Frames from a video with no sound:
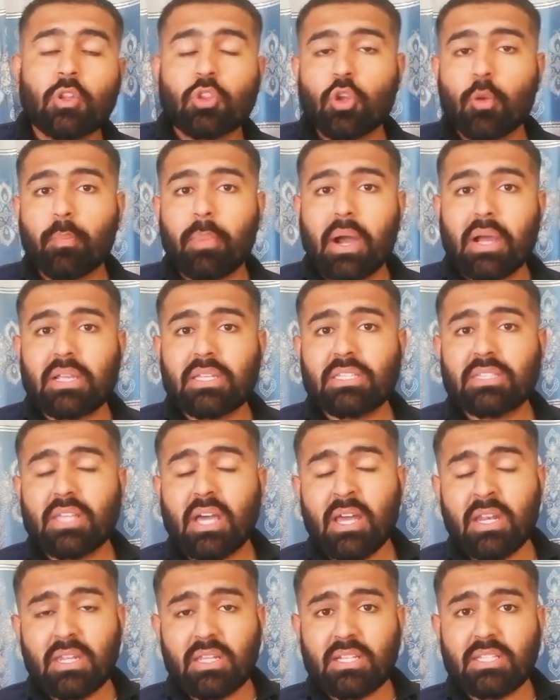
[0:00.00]
तो
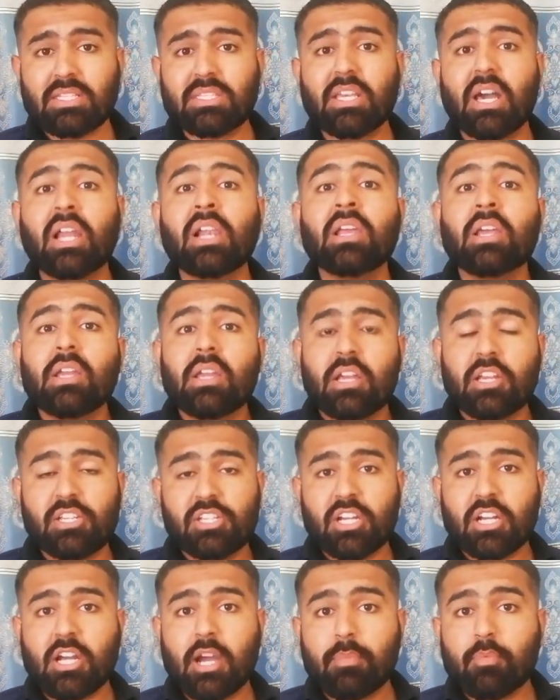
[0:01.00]
पाकिस्तान पाकिस्तान इस साल
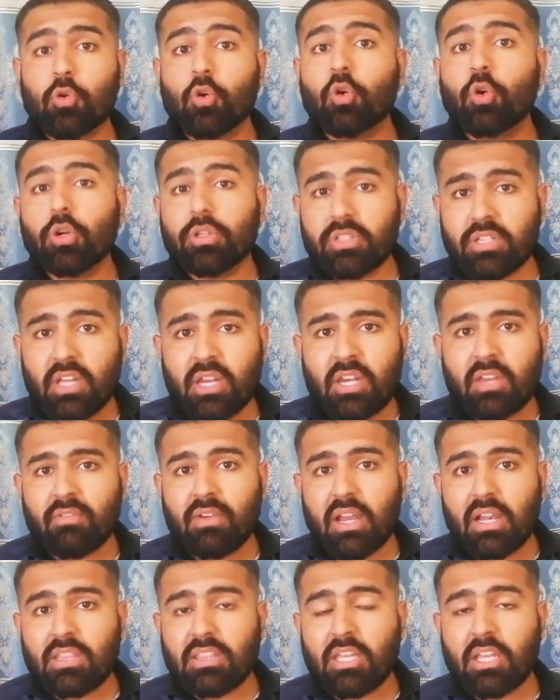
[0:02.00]
एशिया कप को होस्ट करने
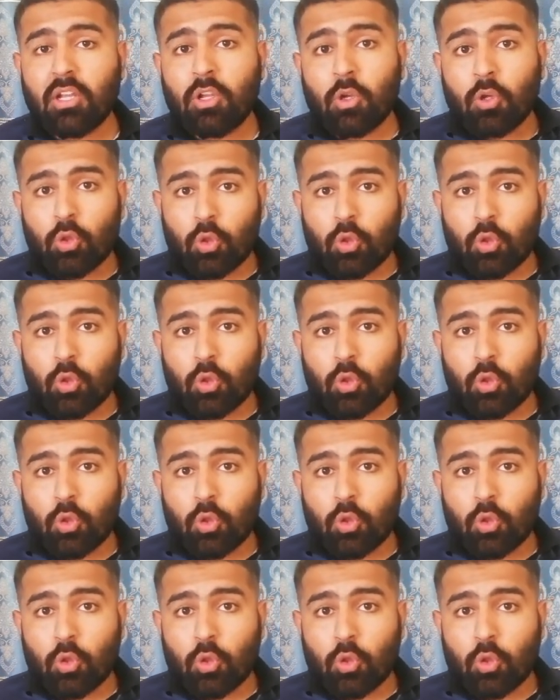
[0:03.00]
वाले थे